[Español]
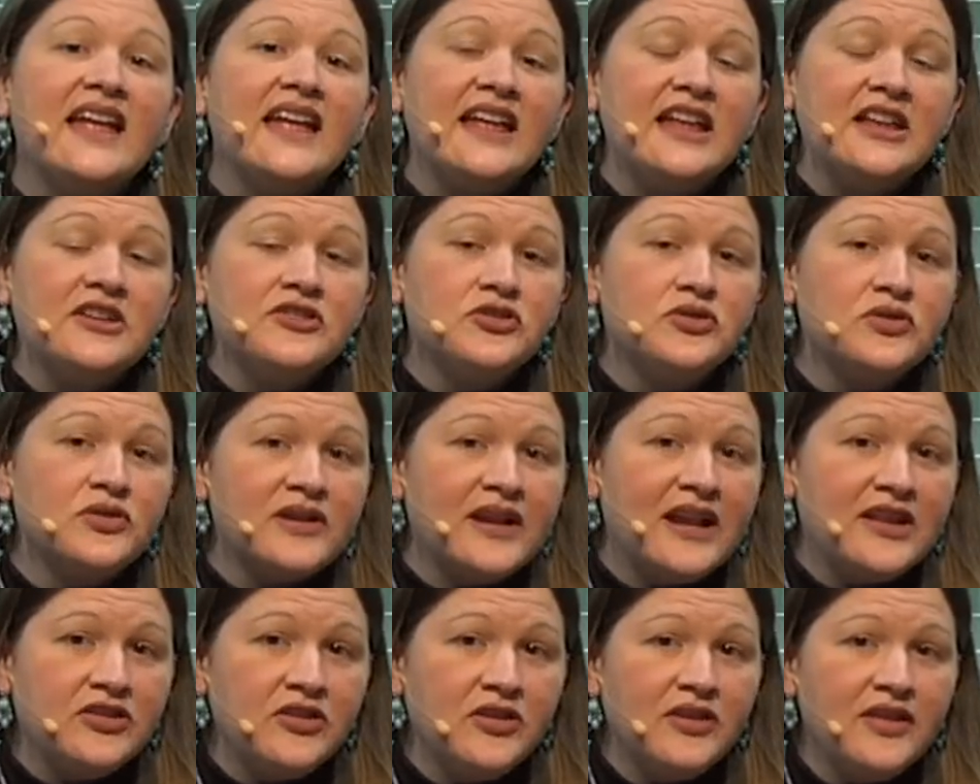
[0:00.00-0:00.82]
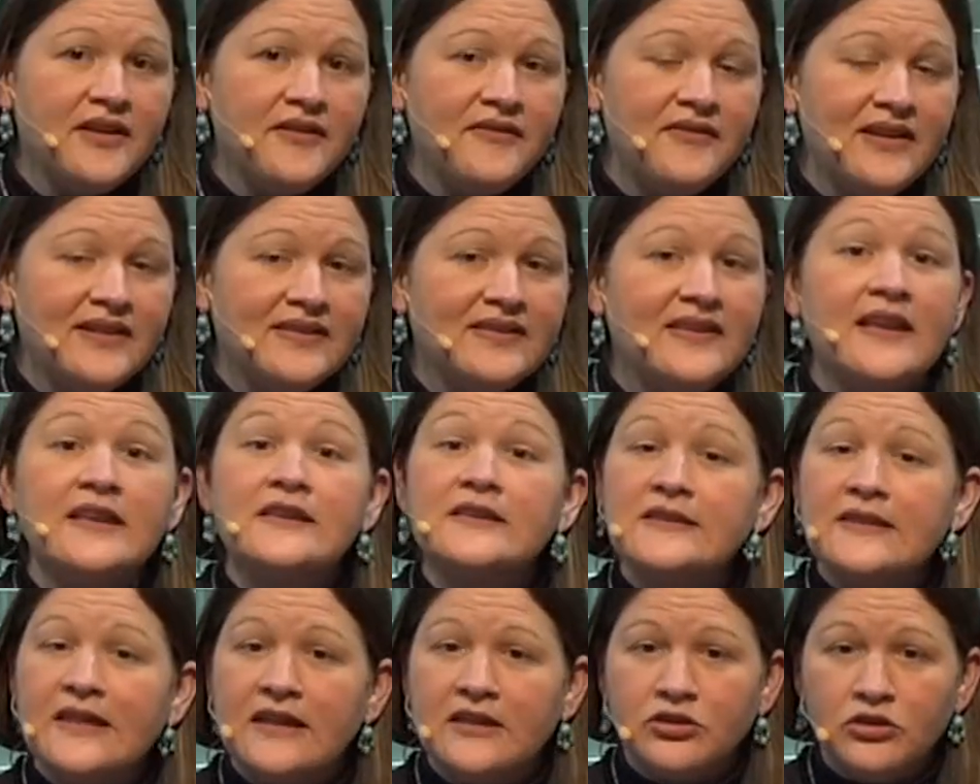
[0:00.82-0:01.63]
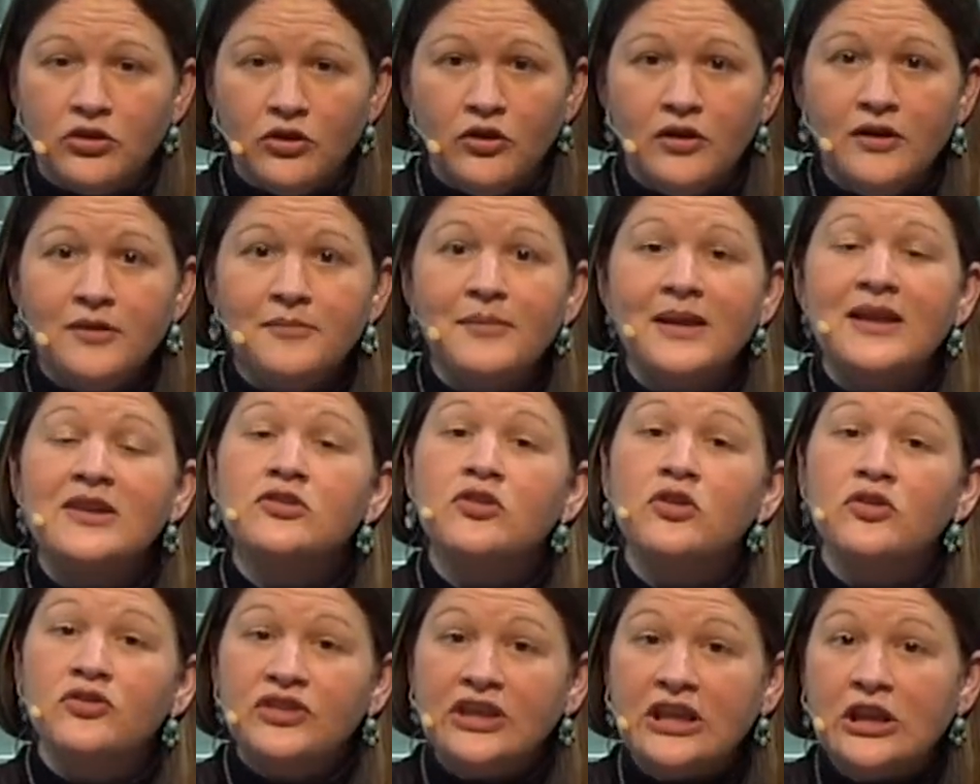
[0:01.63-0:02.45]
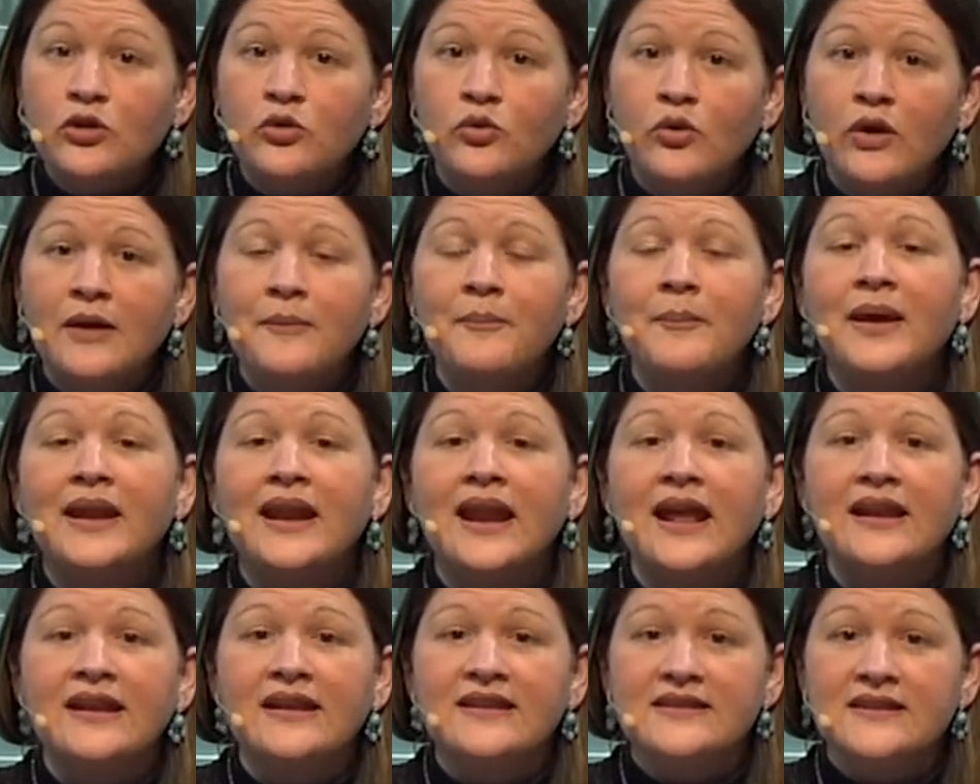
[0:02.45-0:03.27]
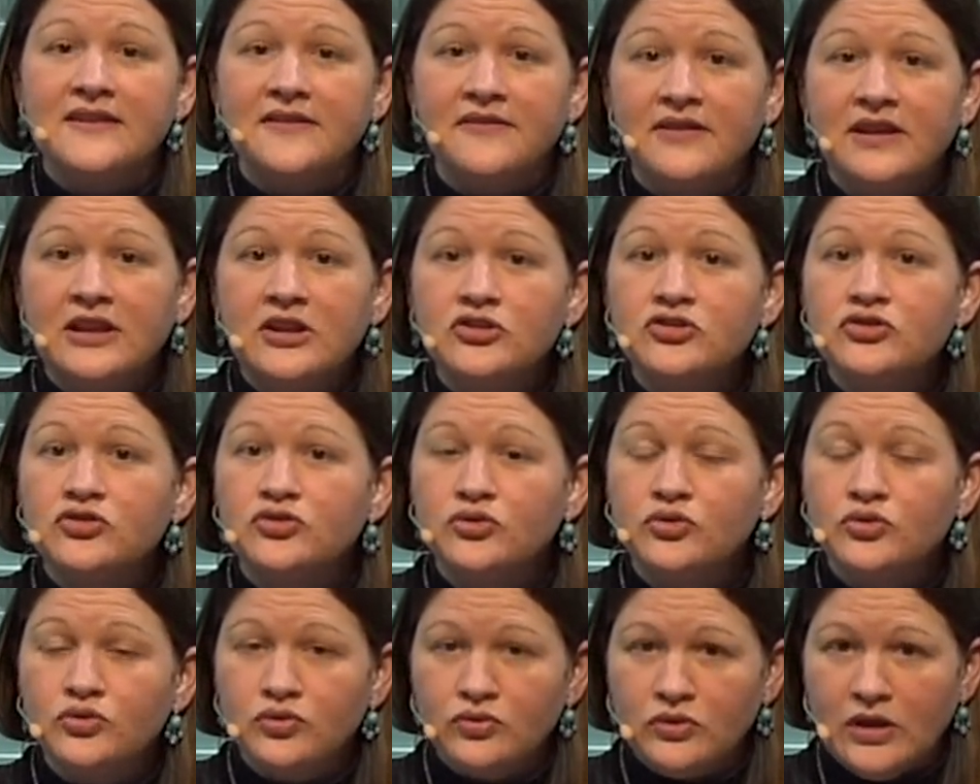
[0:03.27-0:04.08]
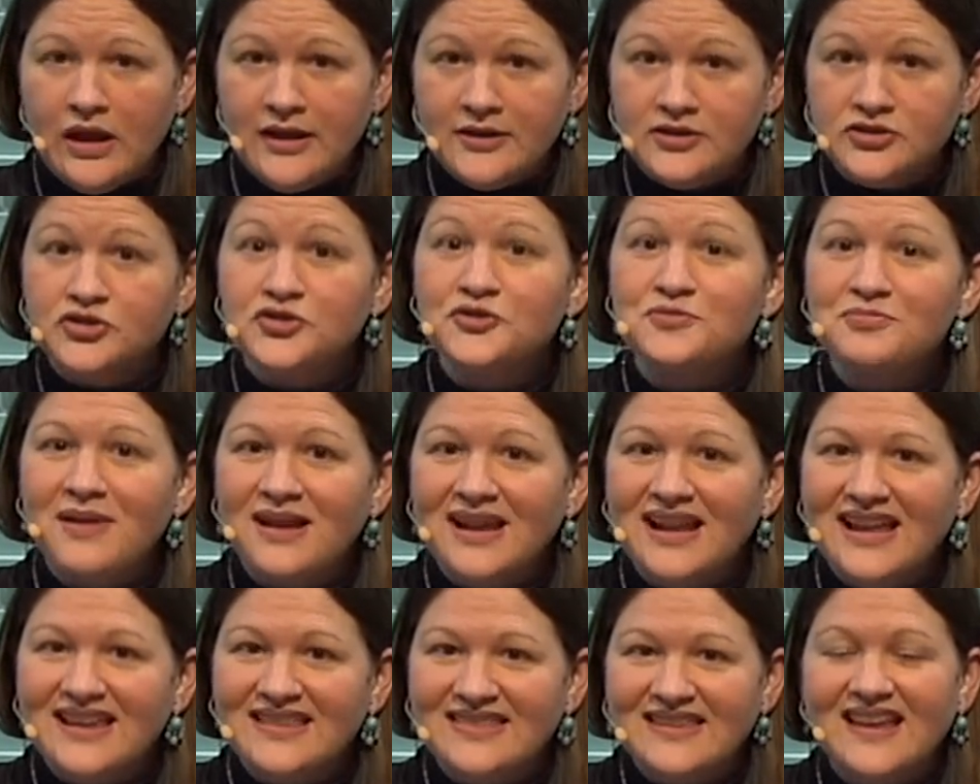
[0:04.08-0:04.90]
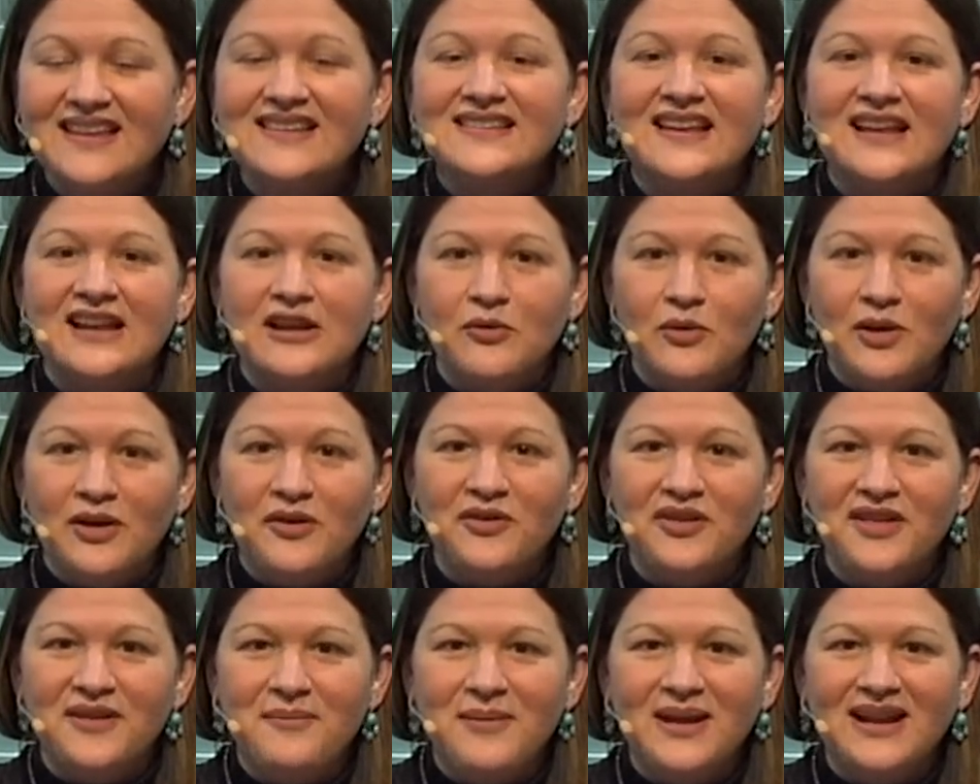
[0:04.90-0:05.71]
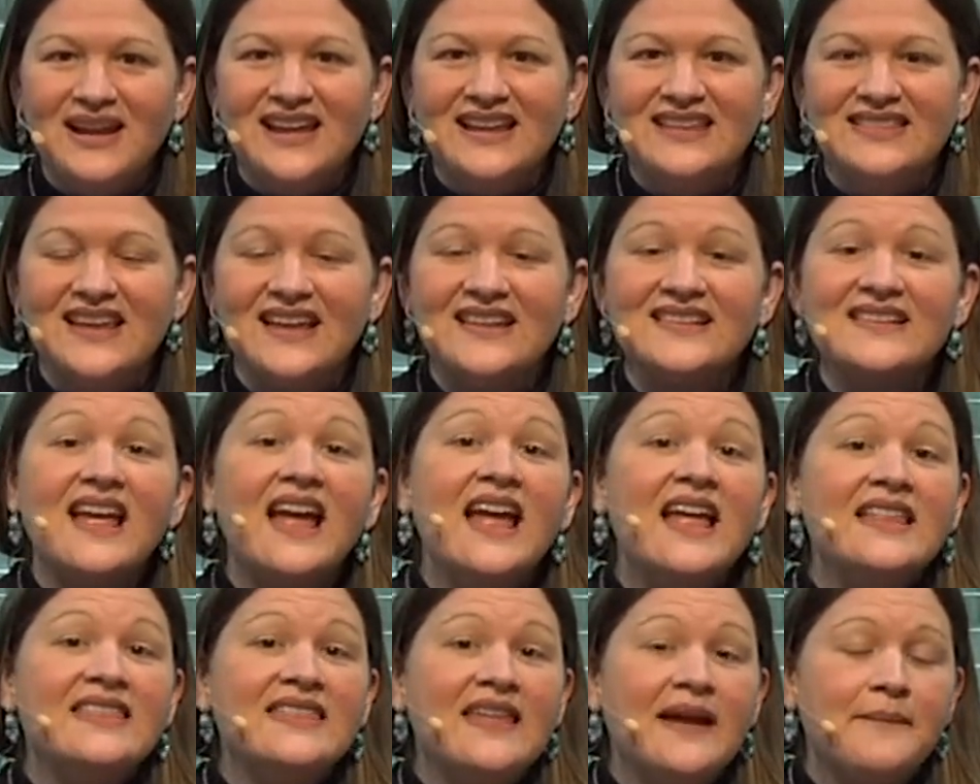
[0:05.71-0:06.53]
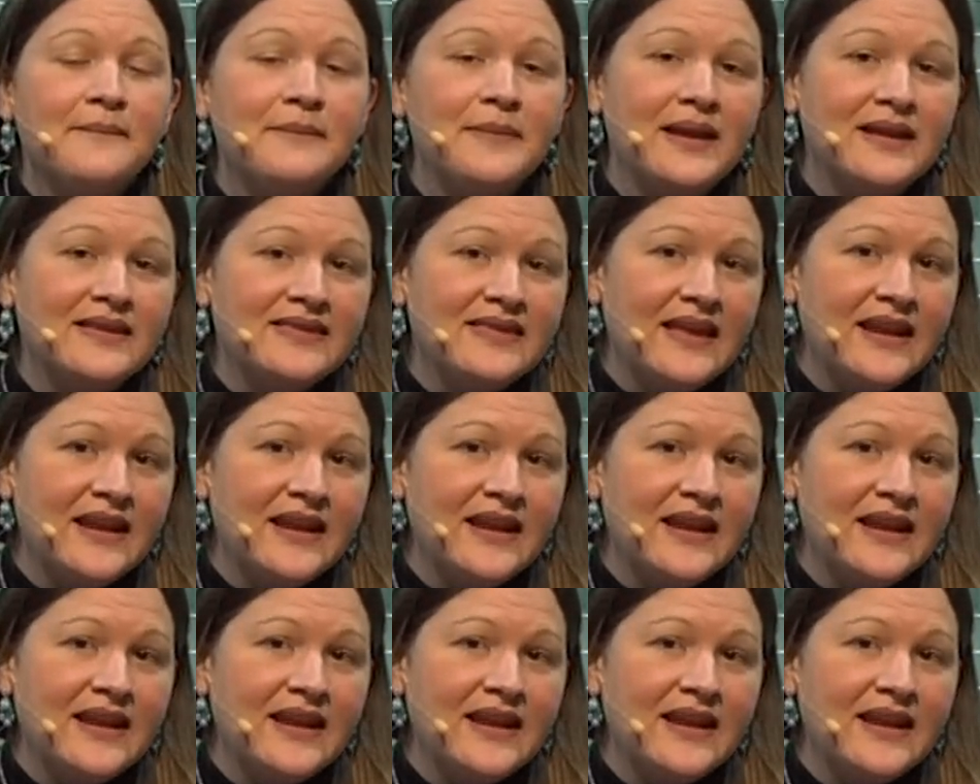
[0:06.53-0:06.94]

y su reto de ventas de todo el mes continúa para recibir sus maletas, el juego de maletas. También